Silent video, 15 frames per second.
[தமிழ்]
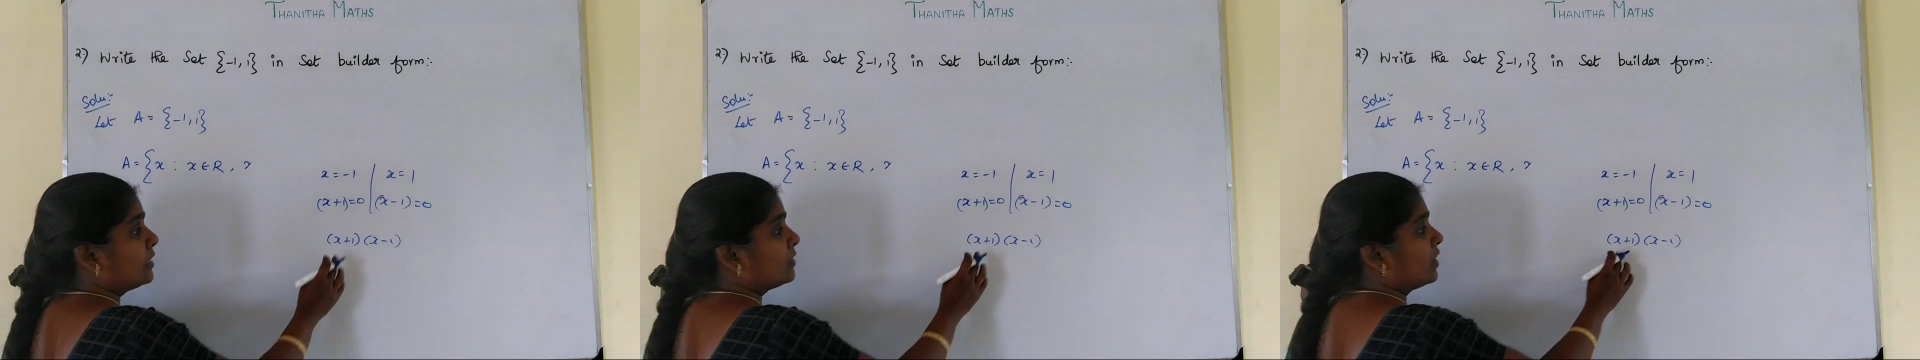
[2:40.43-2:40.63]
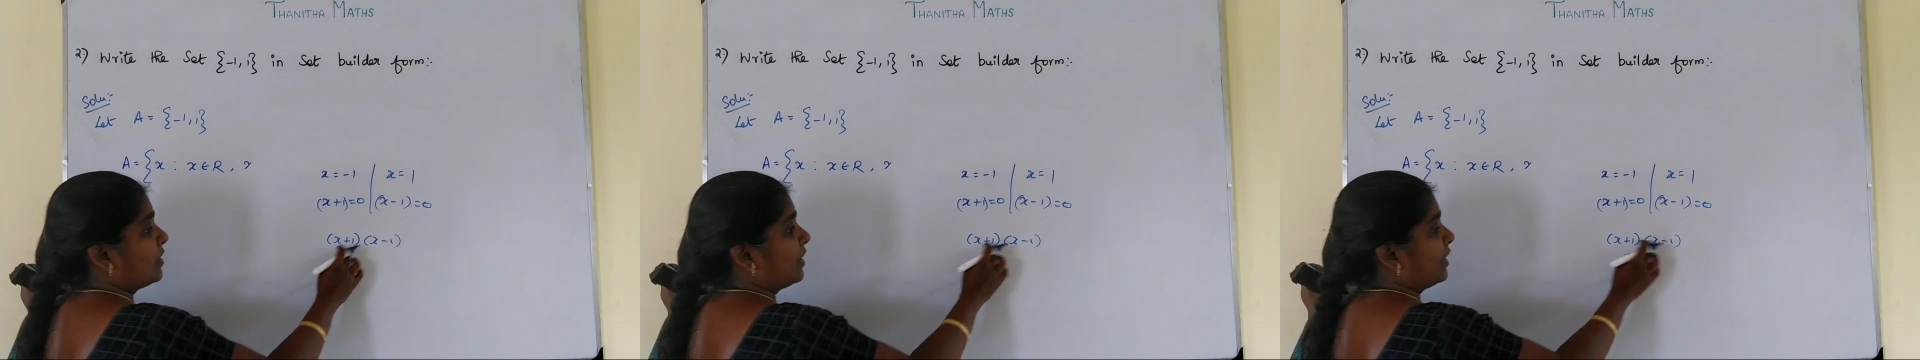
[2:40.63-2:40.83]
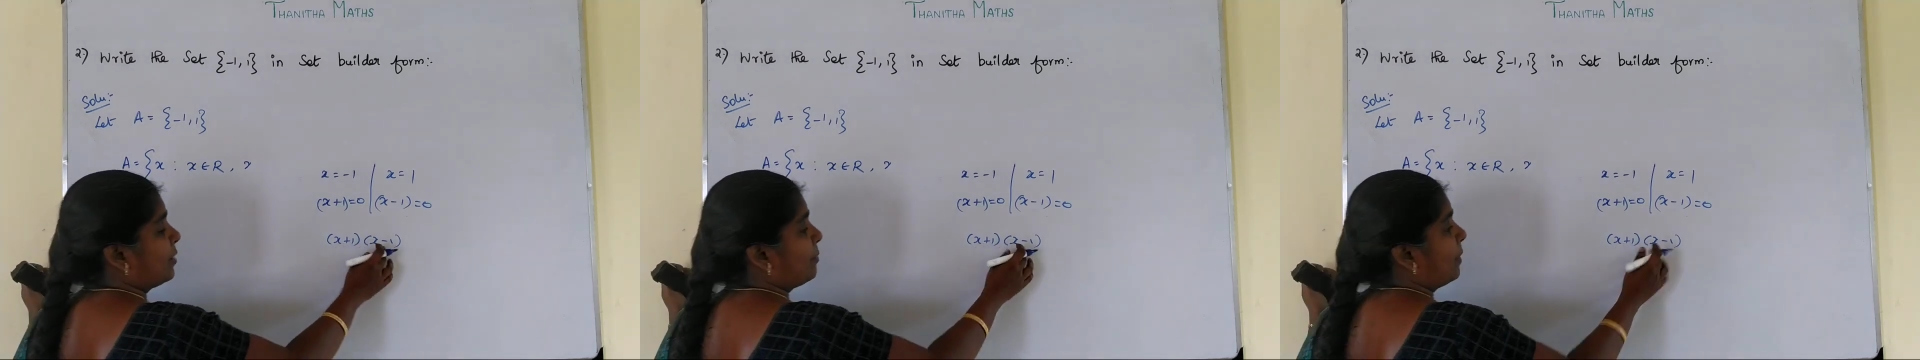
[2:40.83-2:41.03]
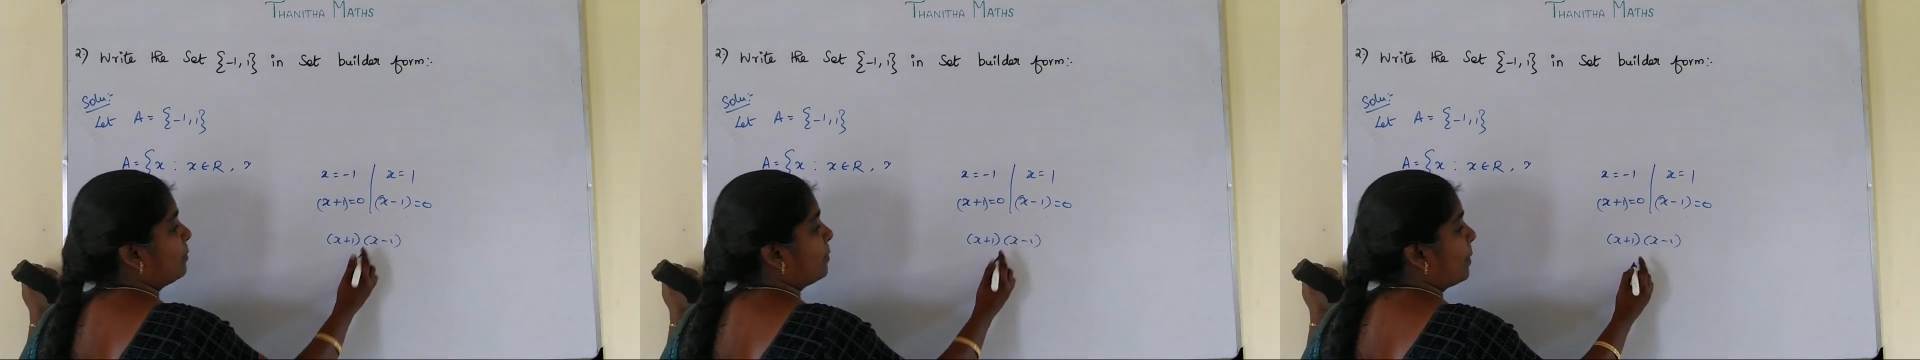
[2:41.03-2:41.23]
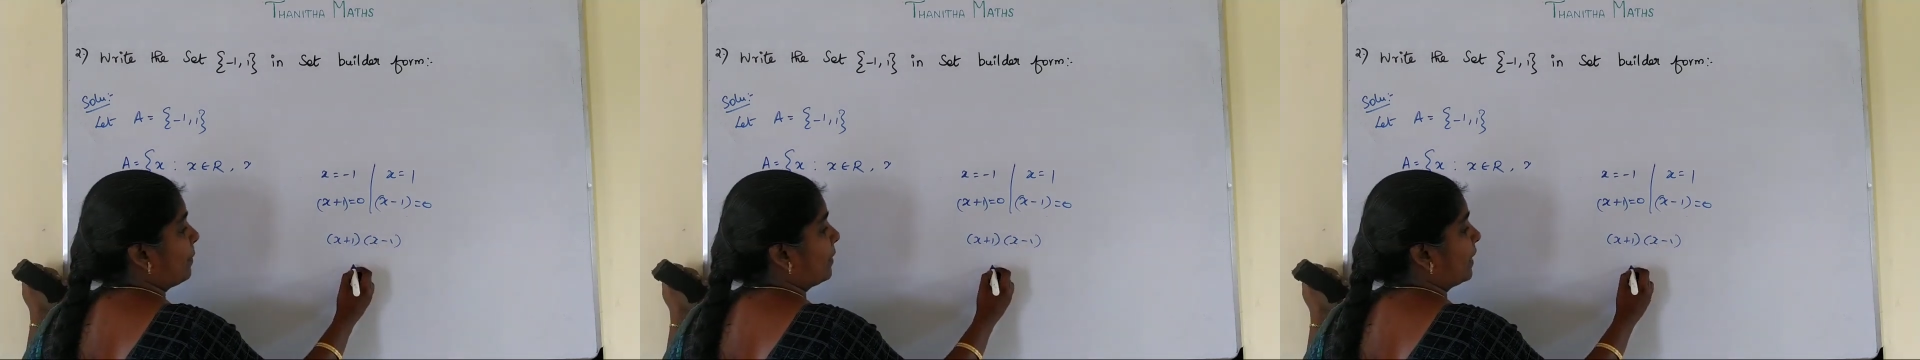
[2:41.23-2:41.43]
ஸோ இது ரெண்டையும்
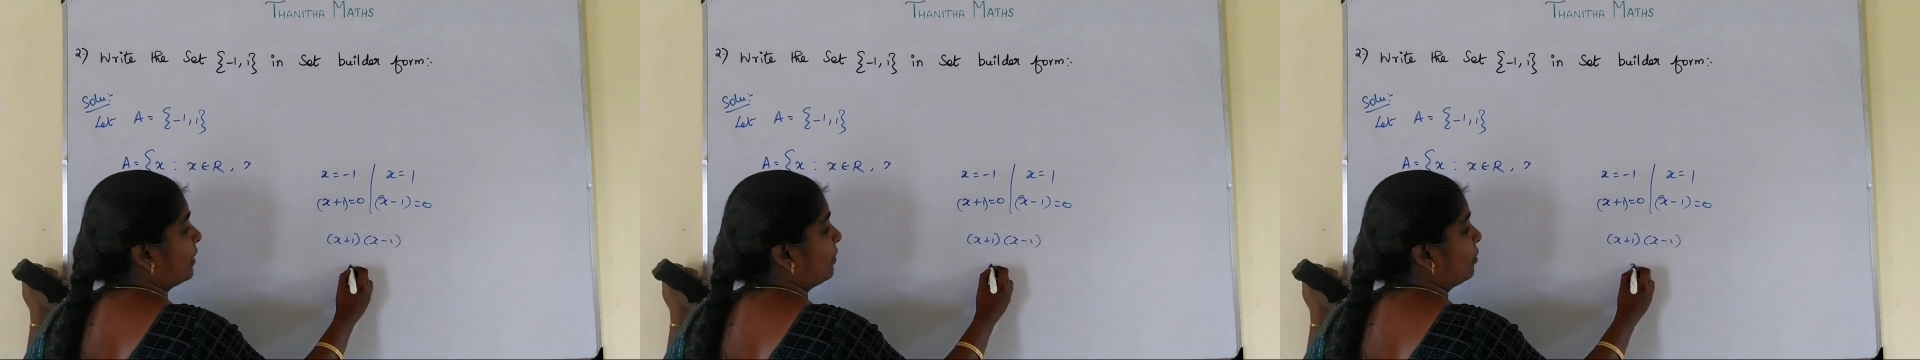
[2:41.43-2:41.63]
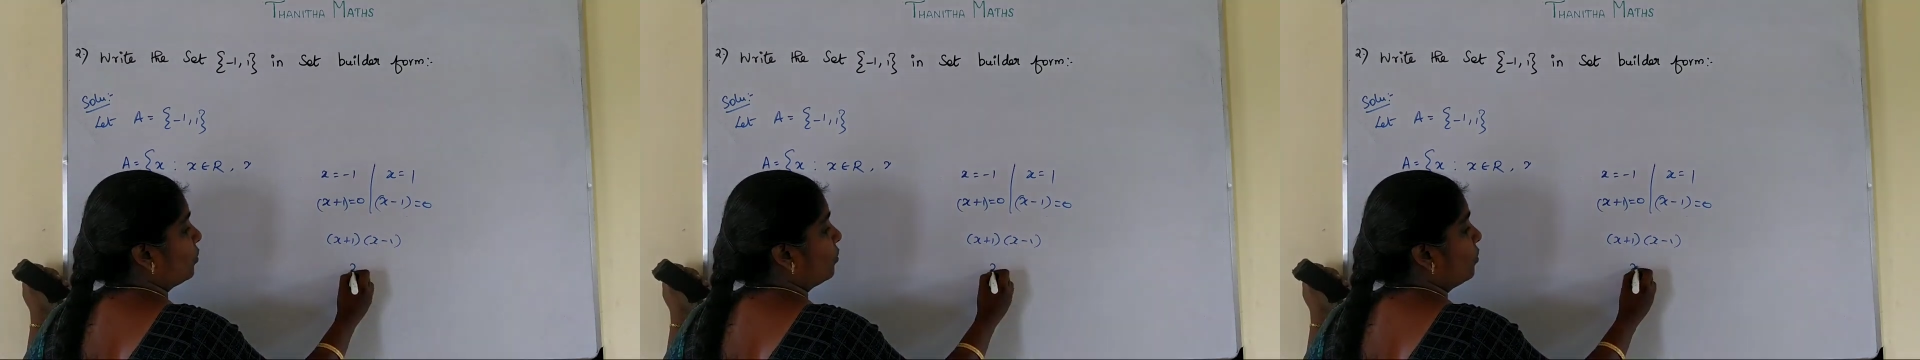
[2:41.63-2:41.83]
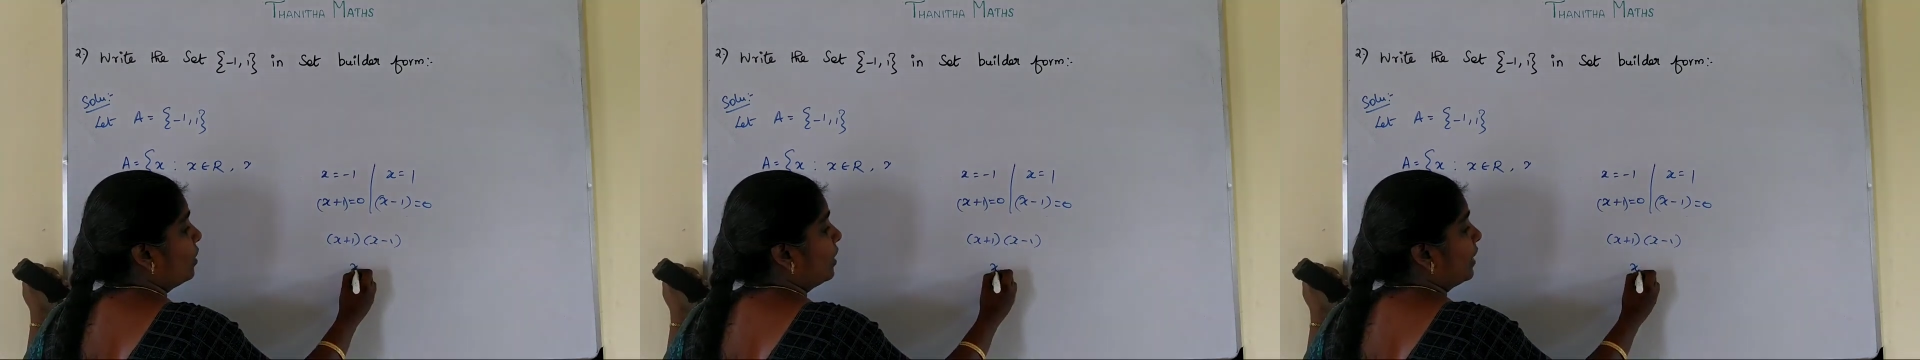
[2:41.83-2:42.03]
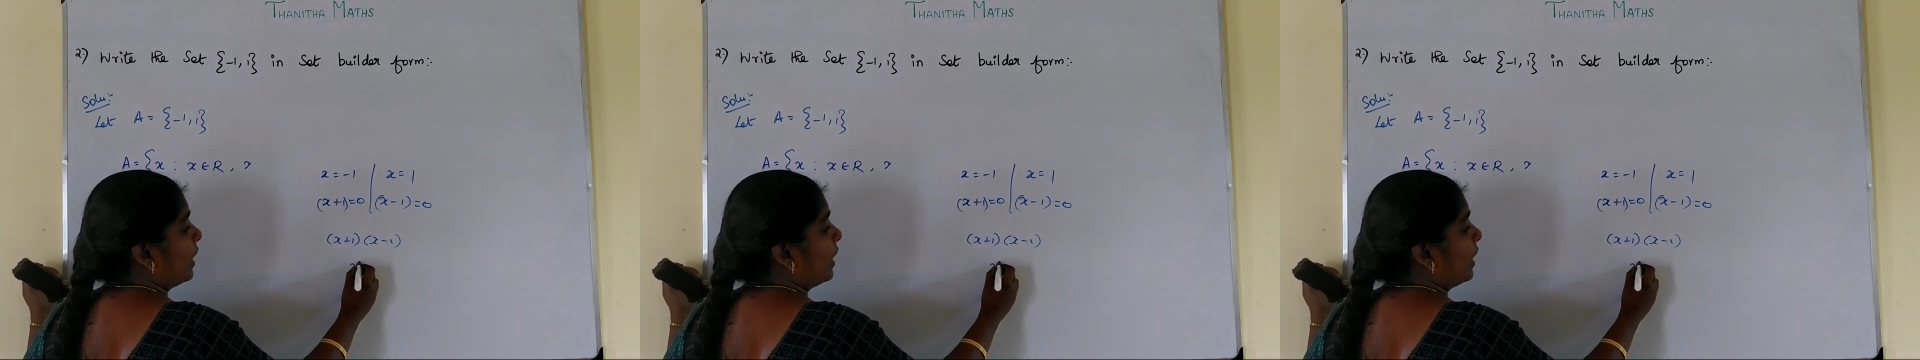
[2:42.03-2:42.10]
மல்டிப்ளை பண்ண என்ன வரும்